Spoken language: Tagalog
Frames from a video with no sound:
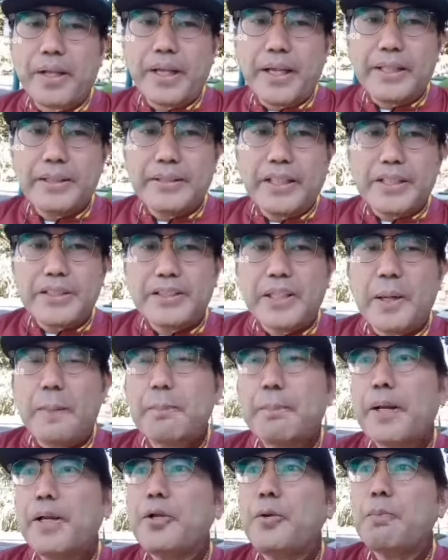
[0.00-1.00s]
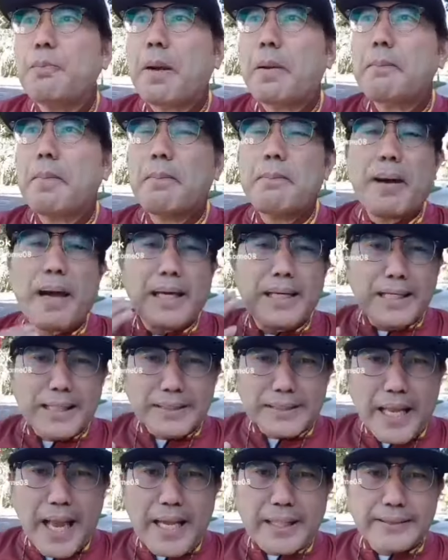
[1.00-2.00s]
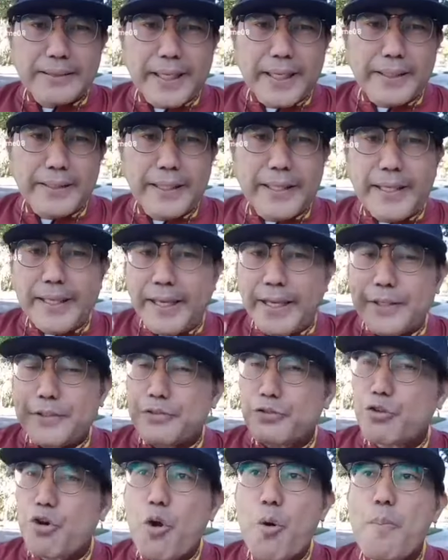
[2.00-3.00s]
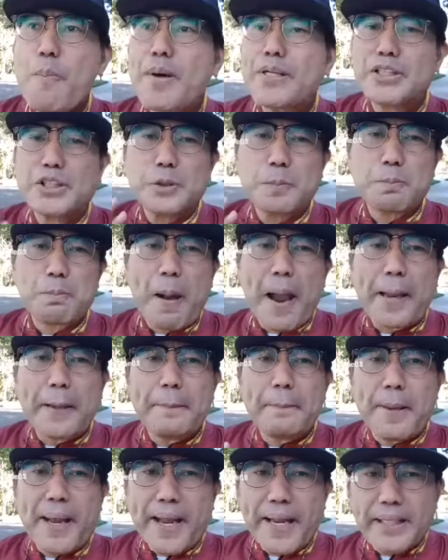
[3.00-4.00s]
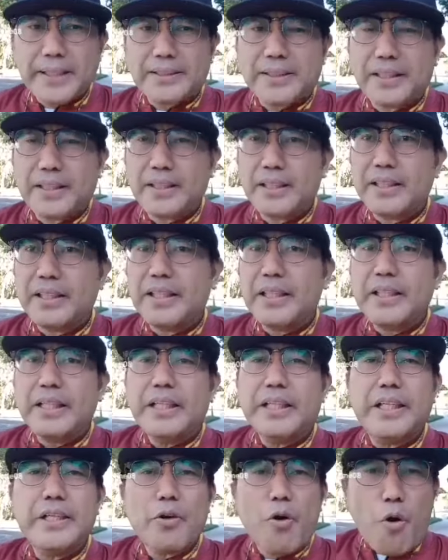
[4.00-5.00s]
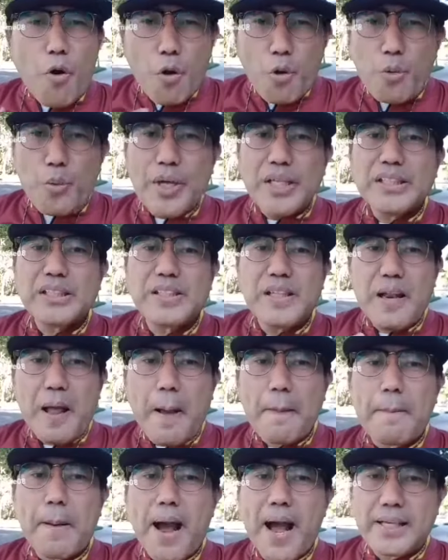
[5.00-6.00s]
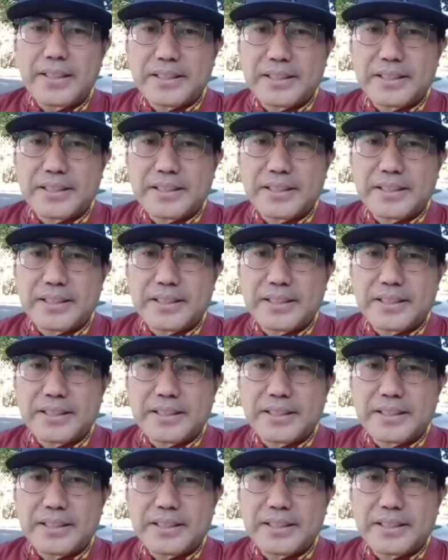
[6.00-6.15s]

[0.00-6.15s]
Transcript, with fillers: And then, syempre, yung pagmamahal niya sa atin. In Romans 5.8, He always love us.